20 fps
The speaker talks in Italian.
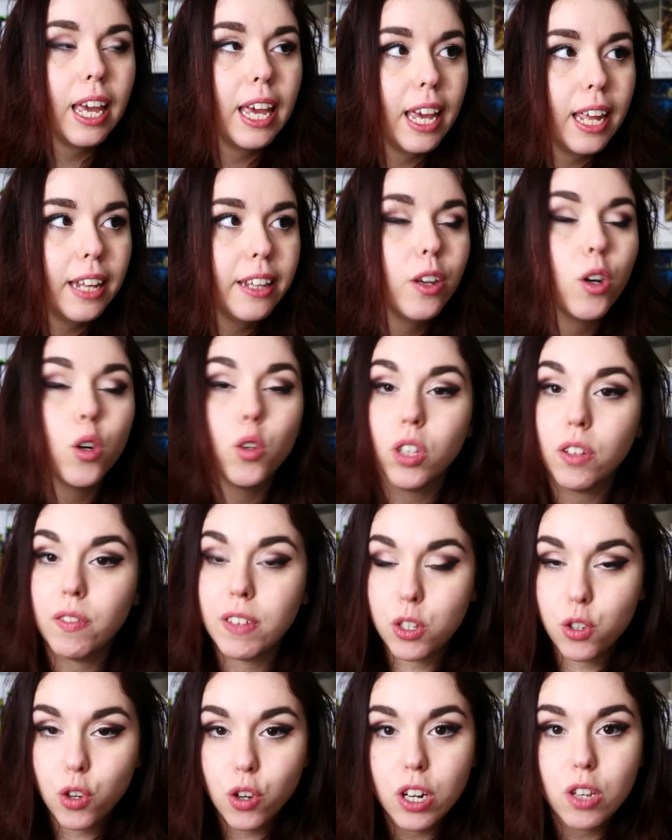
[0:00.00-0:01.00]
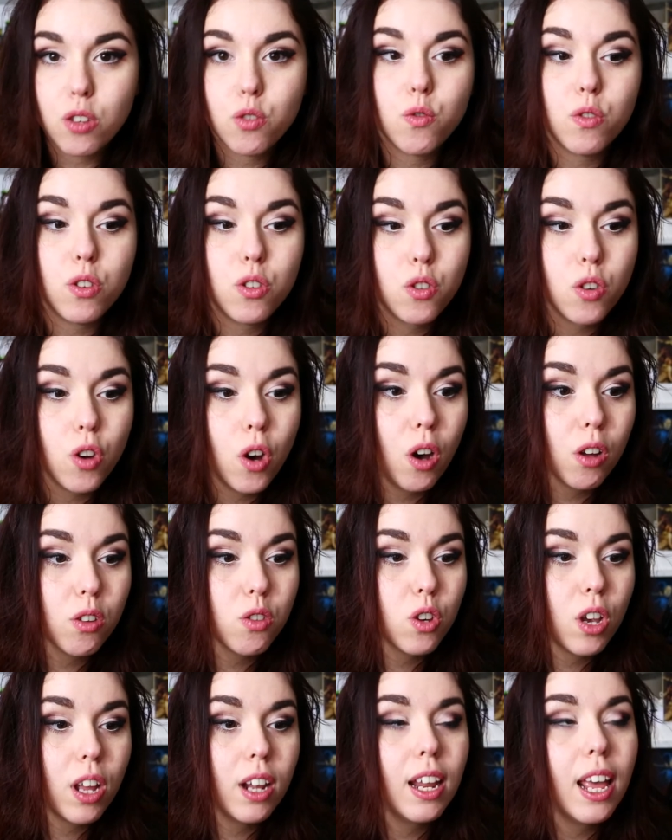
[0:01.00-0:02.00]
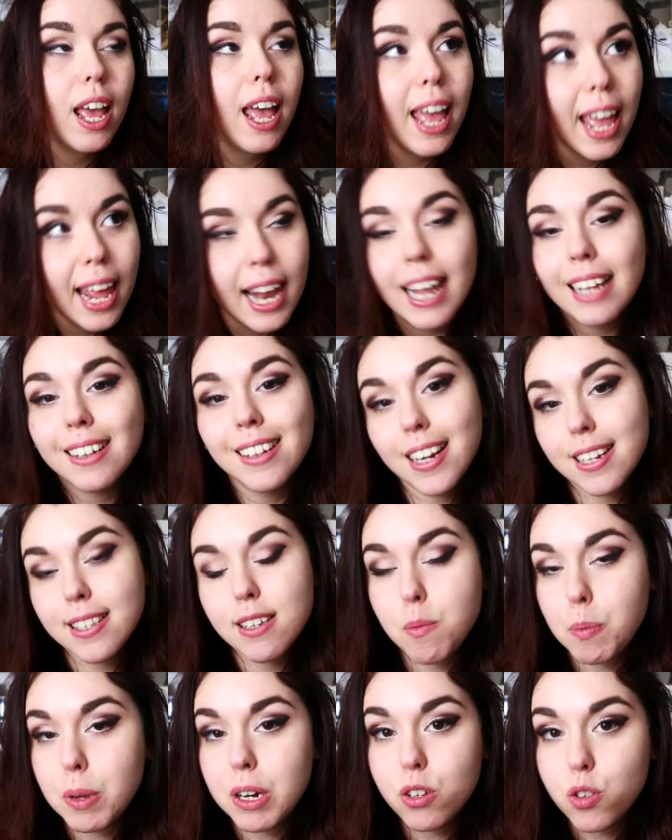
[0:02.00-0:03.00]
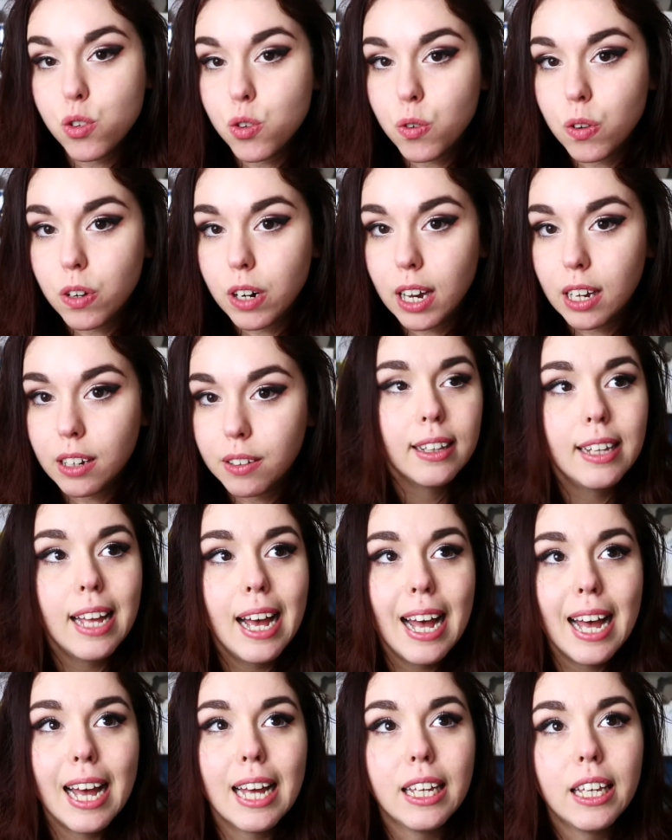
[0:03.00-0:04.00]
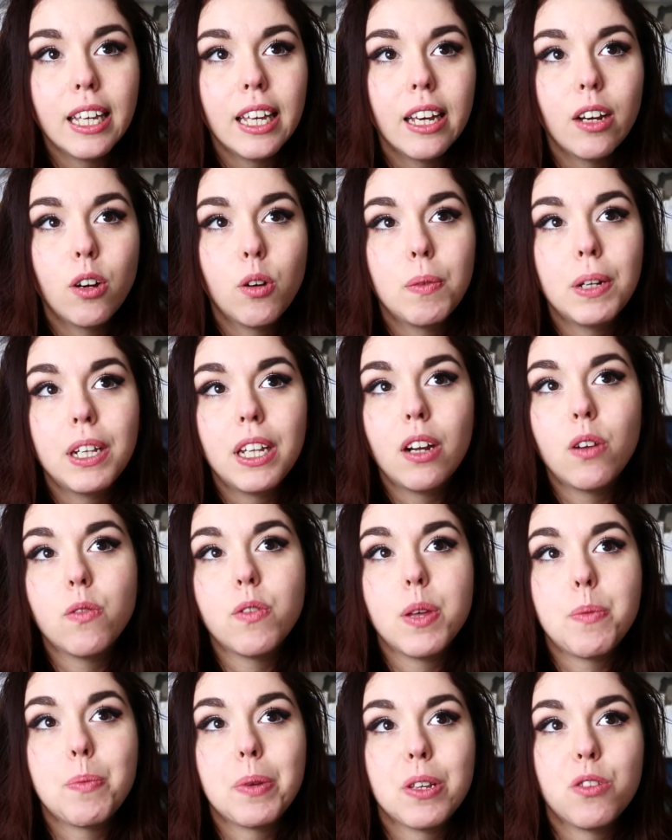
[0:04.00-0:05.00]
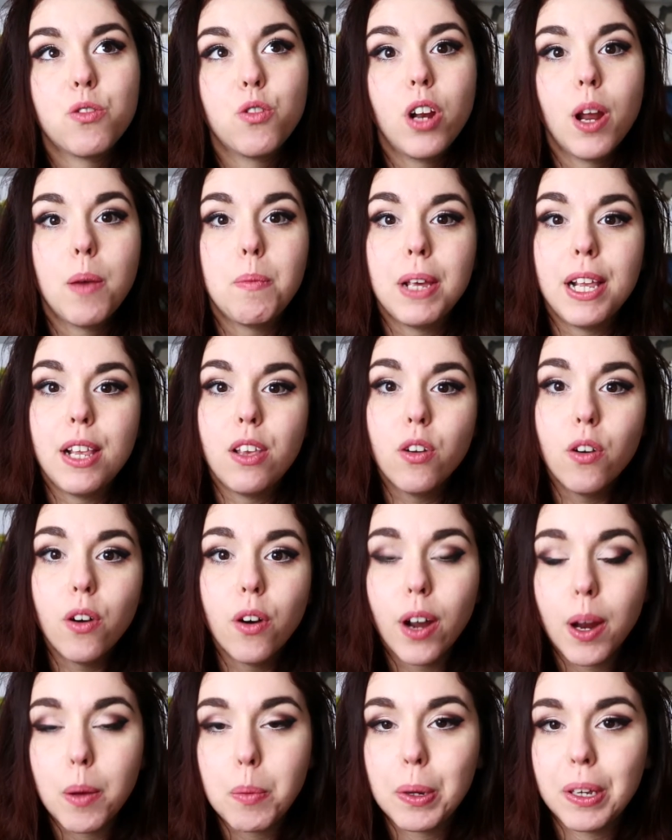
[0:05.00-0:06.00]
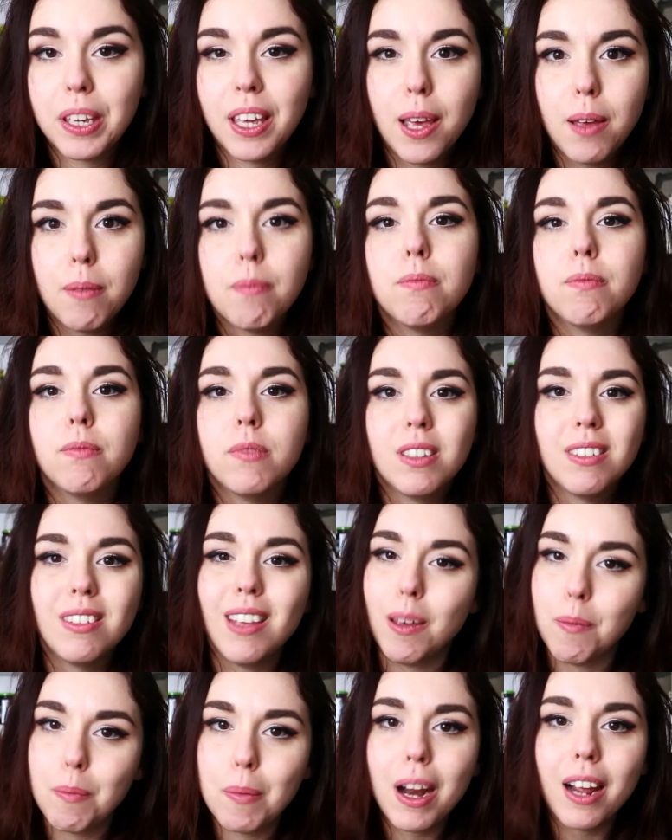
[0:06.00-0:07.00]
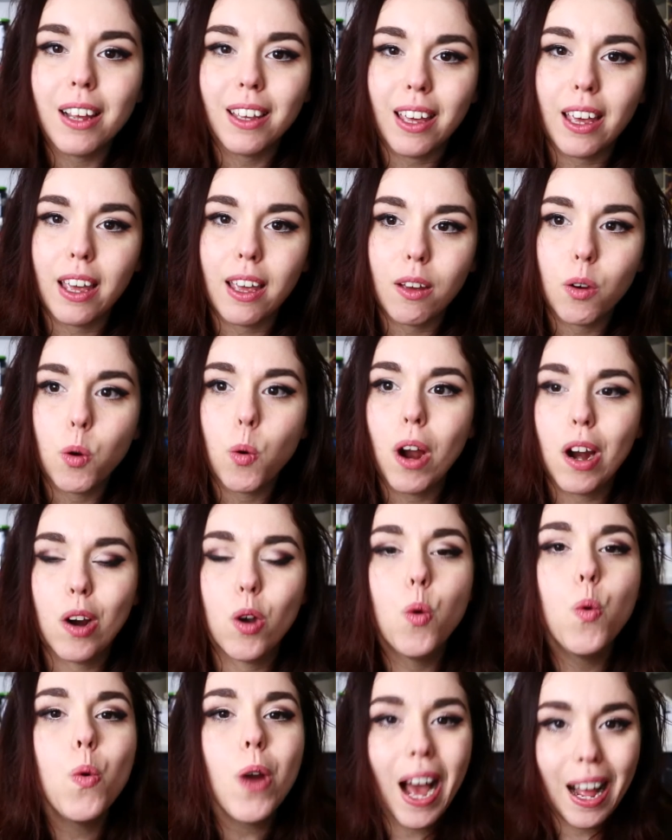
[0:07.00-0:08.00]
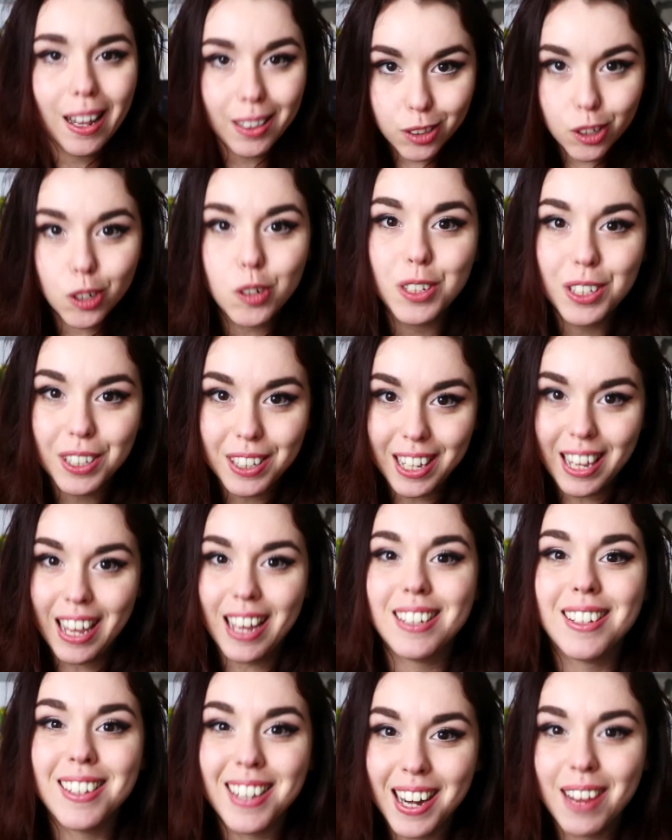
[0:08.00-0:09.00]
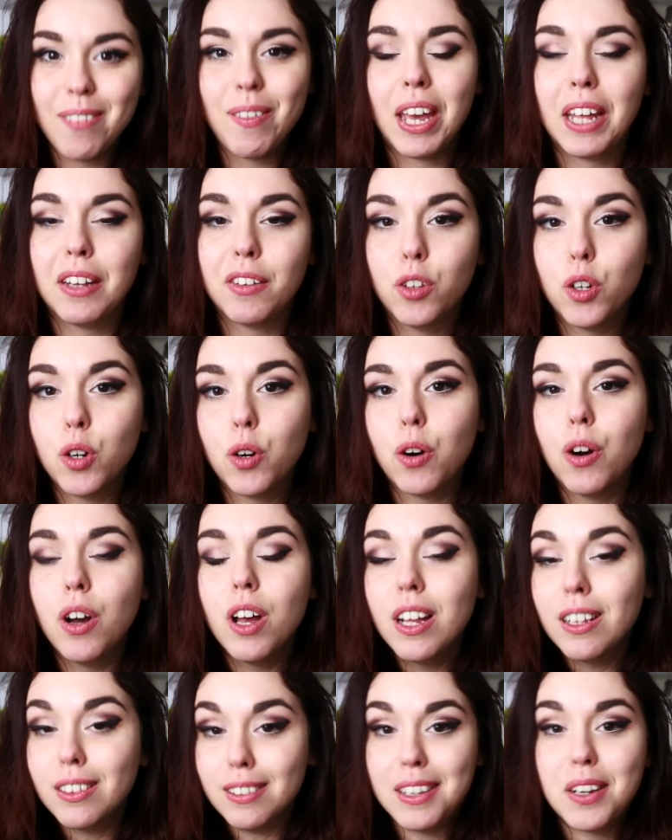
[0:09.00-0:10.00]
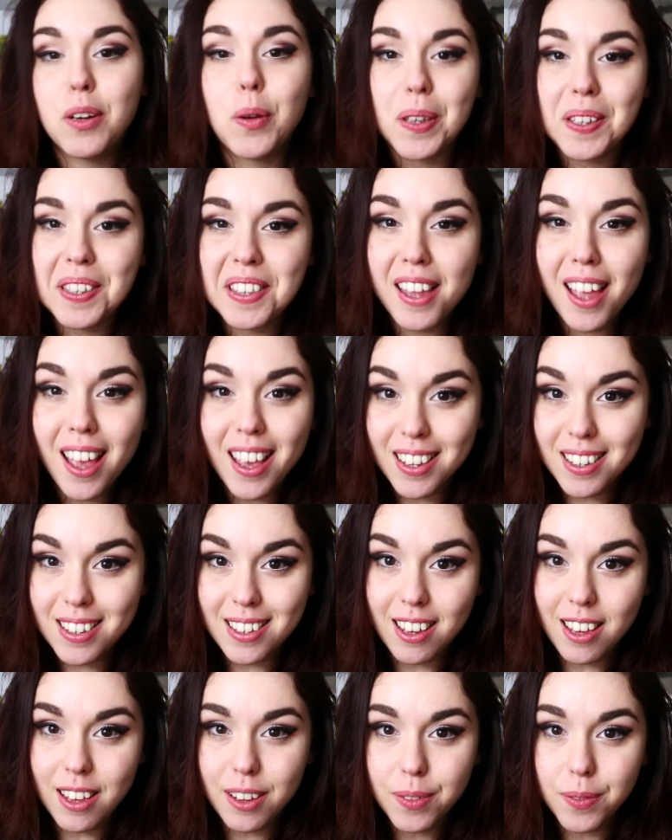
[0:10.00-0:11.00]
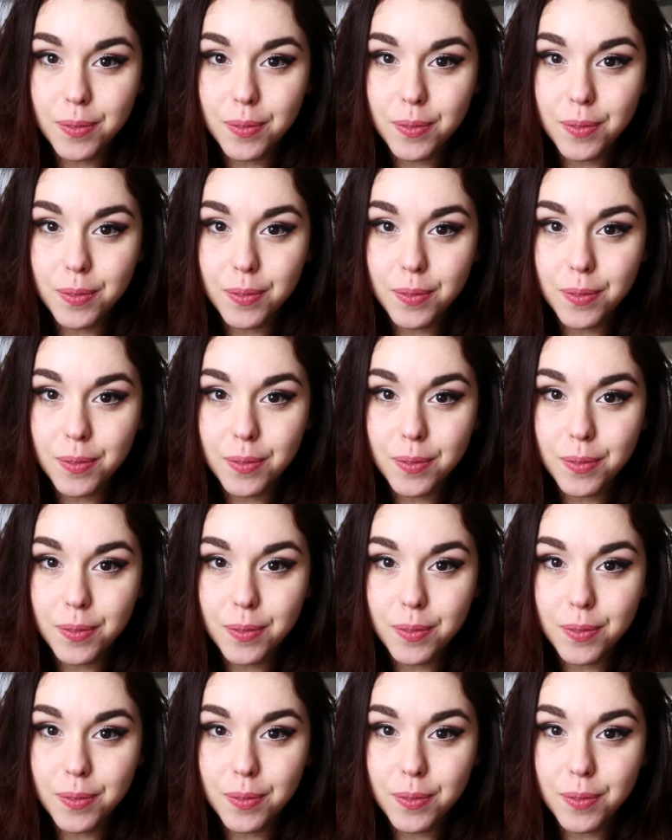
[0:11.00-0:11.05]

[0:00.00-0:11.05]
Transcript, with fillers: e di condivisione sui social è la terza persona. Dà anche, come dire, un'impressione migliore poiché sembra che qualcun altro stia scrivendo di noi stessi.